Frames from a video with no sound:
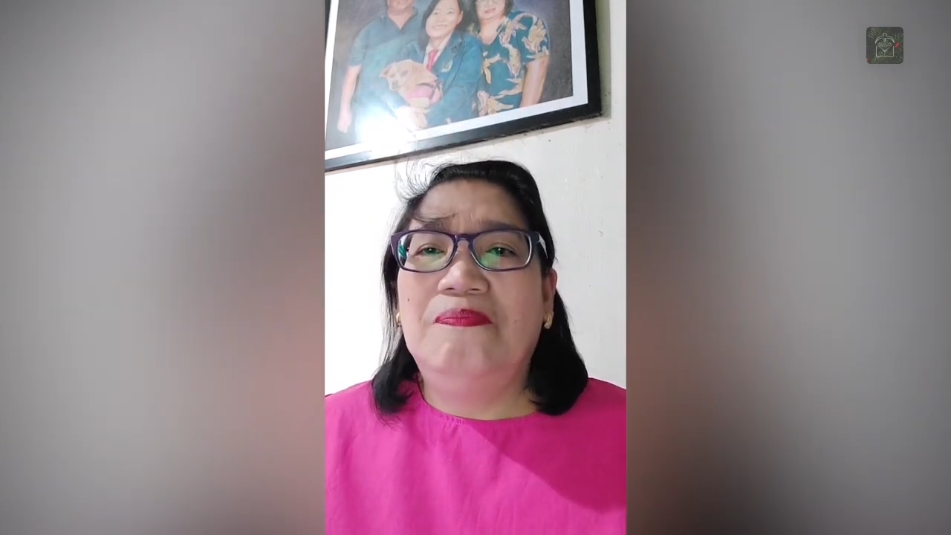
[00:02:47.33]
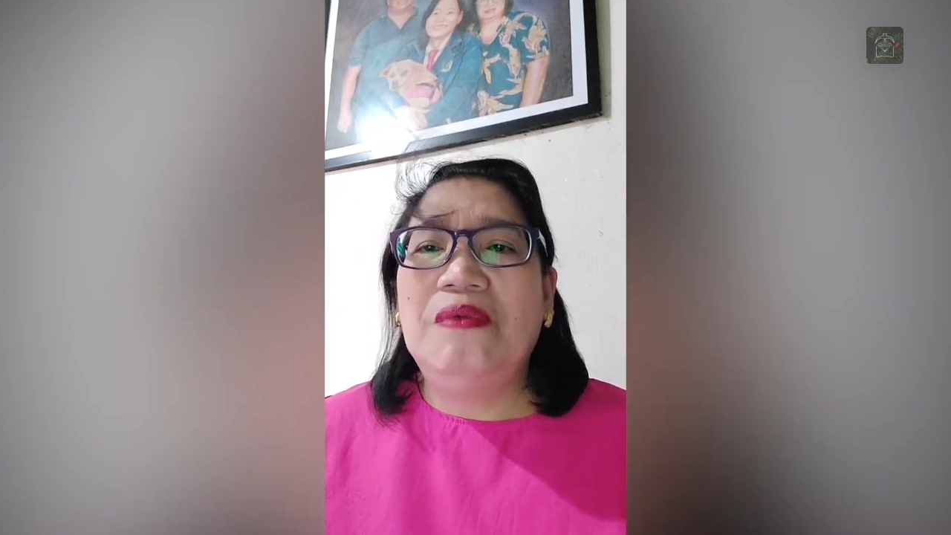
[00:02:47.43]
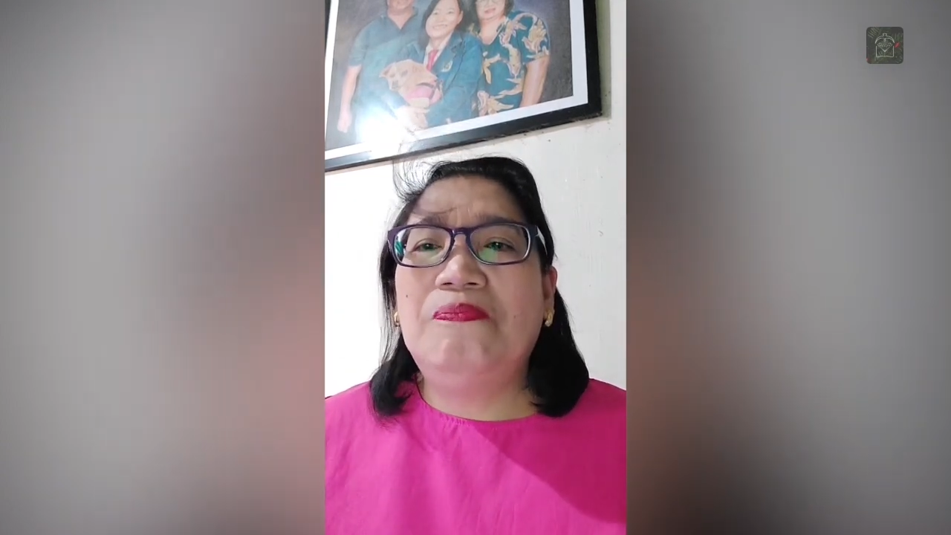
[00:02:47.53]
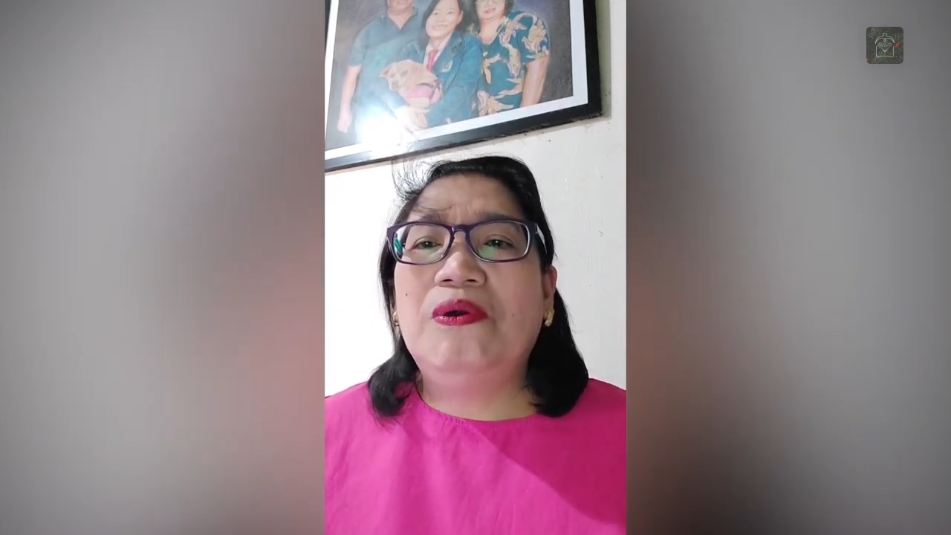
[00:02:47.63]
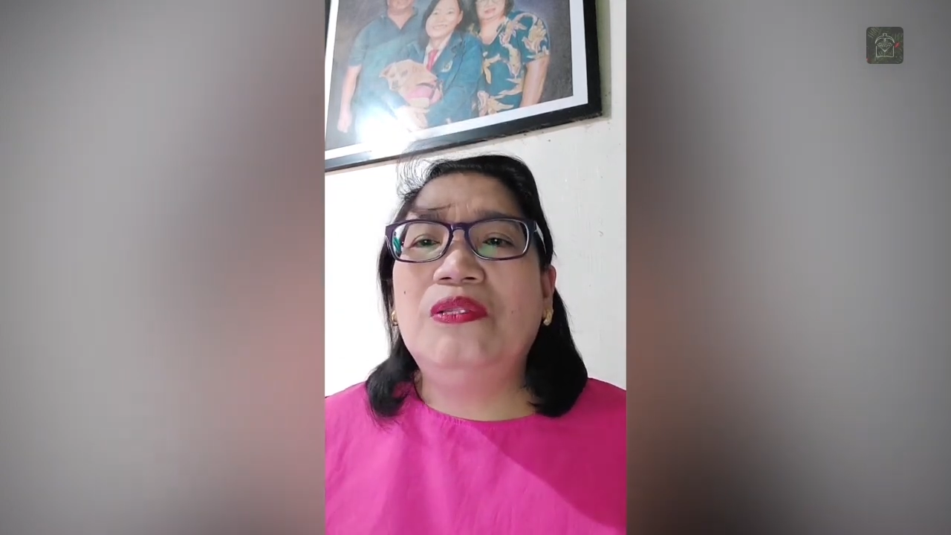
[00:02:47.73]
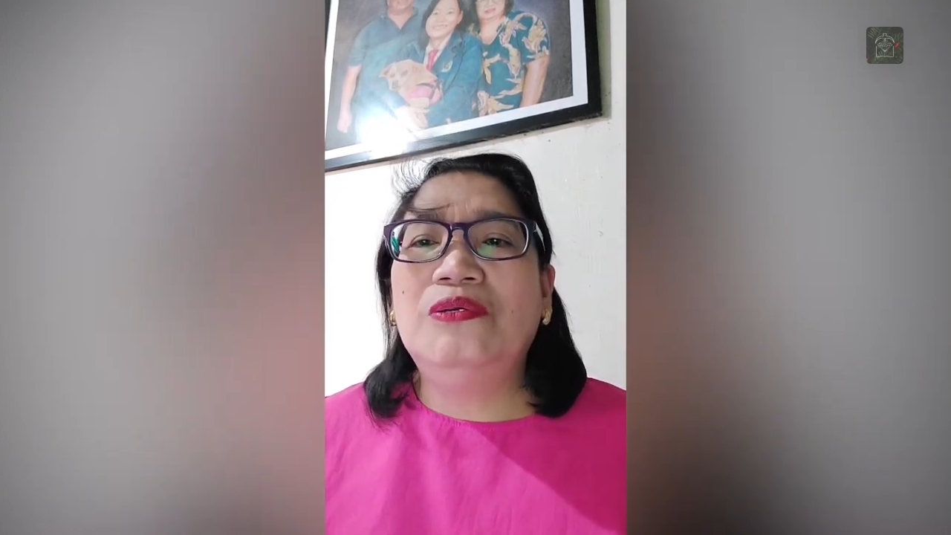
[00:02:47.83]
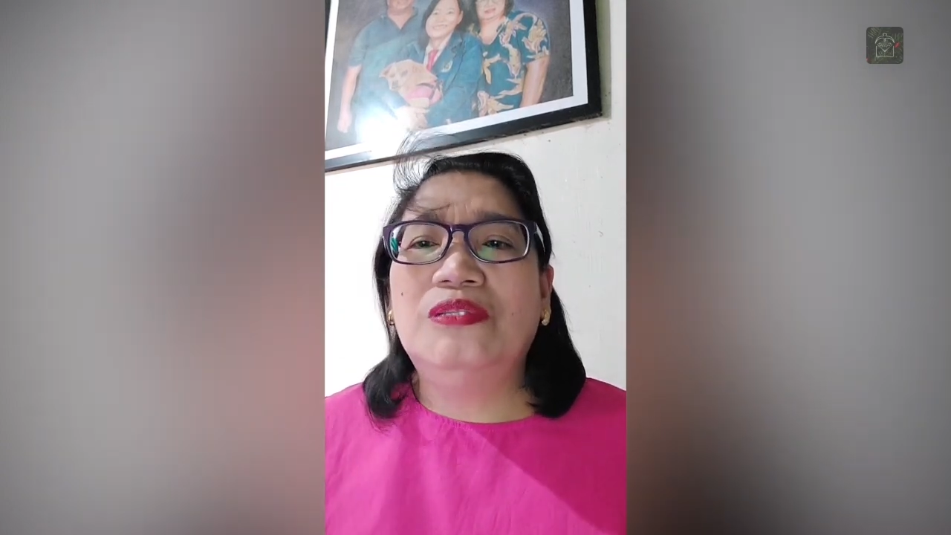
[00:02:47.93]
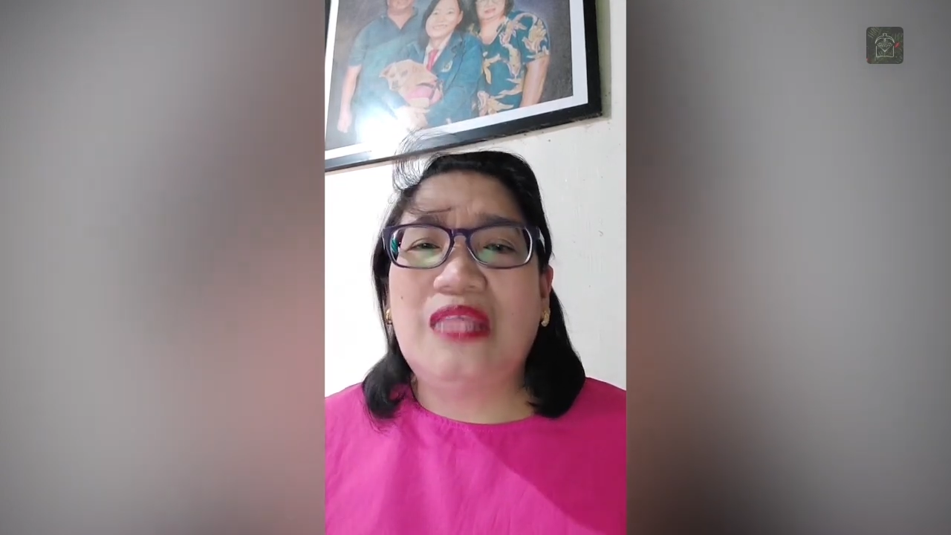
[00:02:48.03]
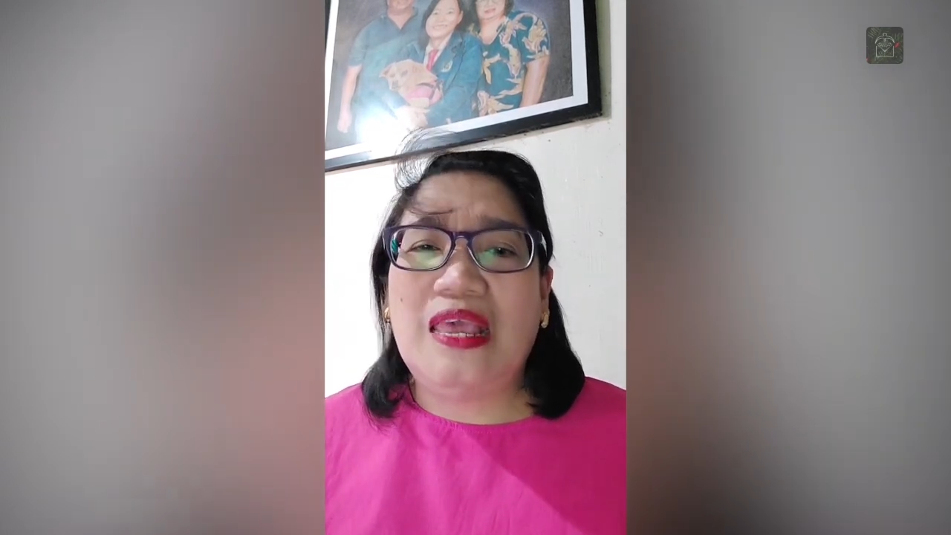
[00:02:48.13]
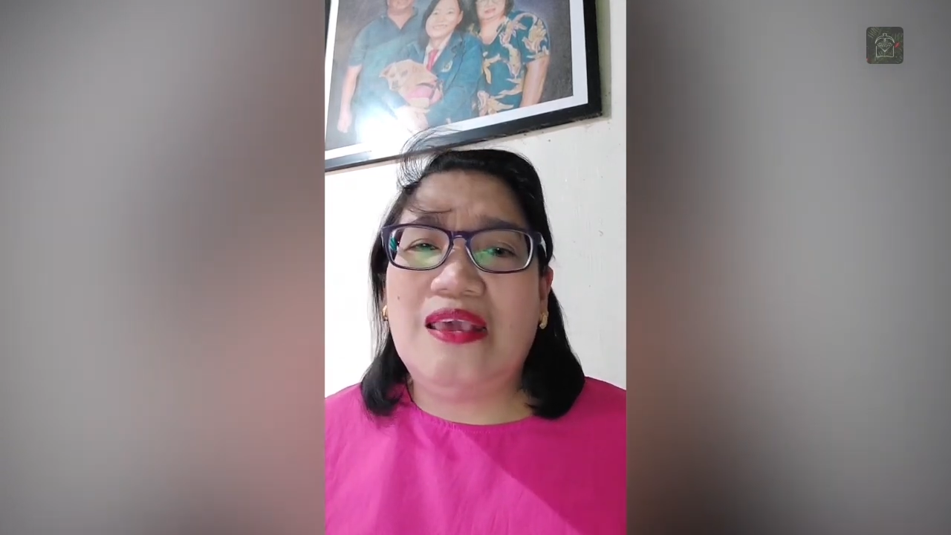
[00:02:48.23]
People who
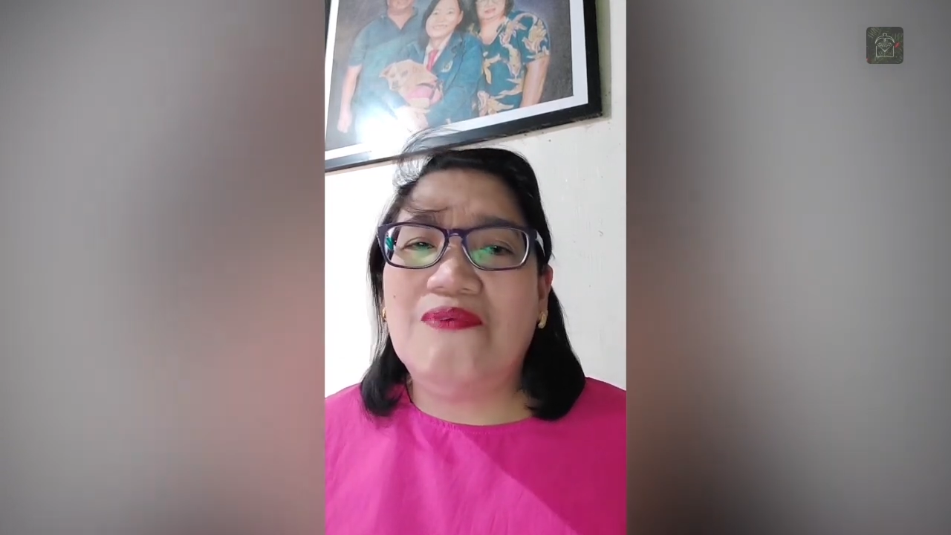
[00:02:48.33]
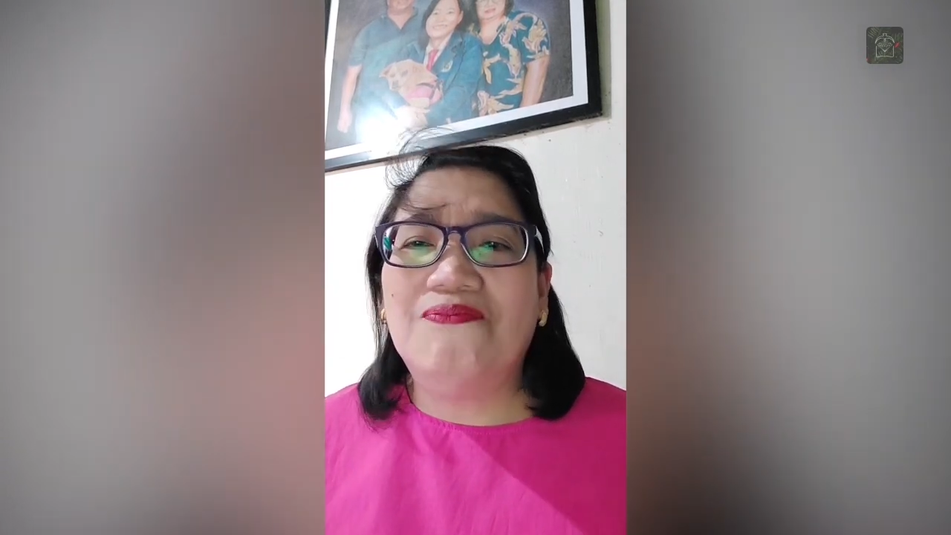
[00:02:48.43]
take